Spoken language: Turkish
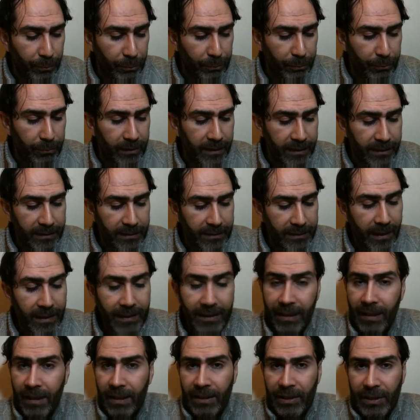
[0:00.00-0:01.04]

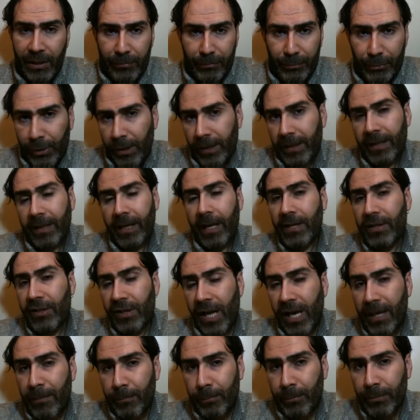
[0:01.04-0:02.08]
olduklarından buraları
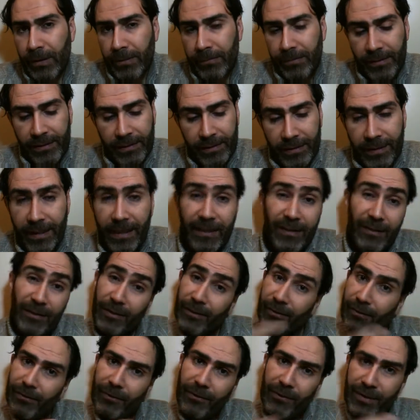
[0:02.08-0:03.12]
acayip bulabilirler.
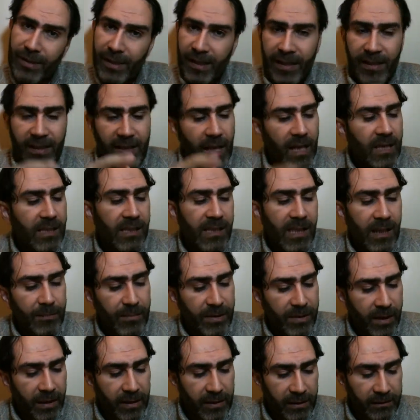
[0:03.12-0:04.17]
Önceki
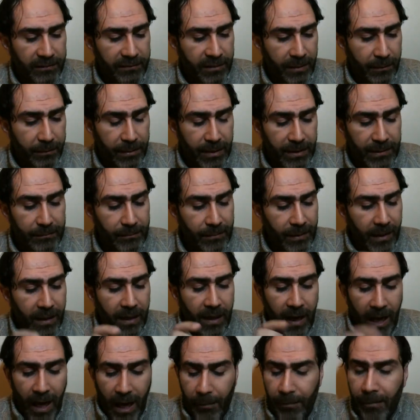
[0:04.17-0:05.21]
derslerimize atıf yapalım.
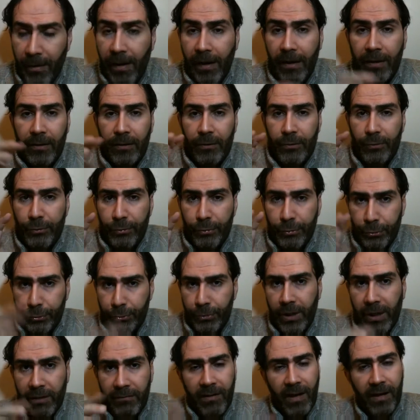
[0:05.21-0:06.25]
Ama
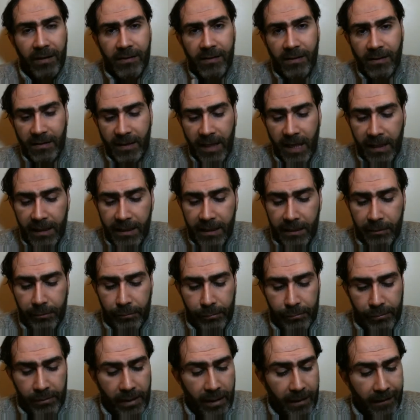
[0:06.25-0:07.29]
şu da var Risale-i
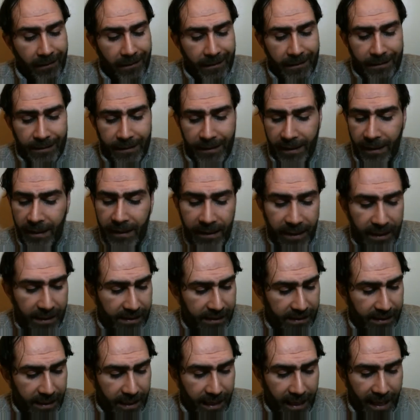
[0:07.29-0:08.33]
Nur'da.
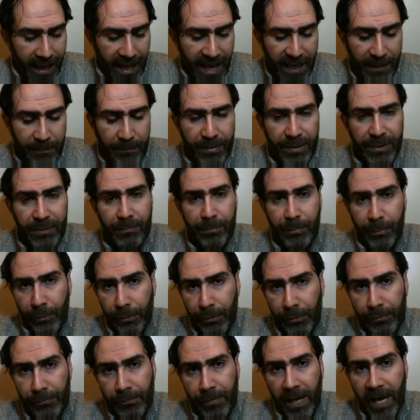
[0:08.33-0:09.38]
Neredeyse her bir
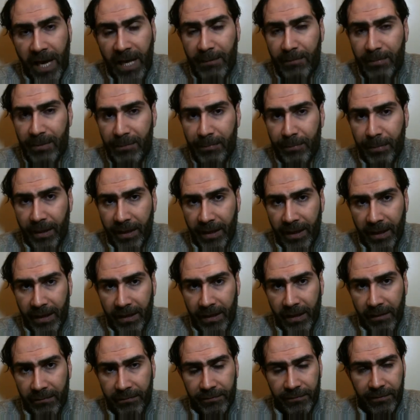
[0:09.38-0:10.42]
bölüm, her bir
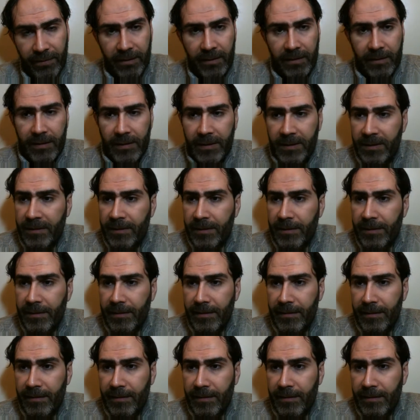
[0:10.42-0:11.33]
paragraf e,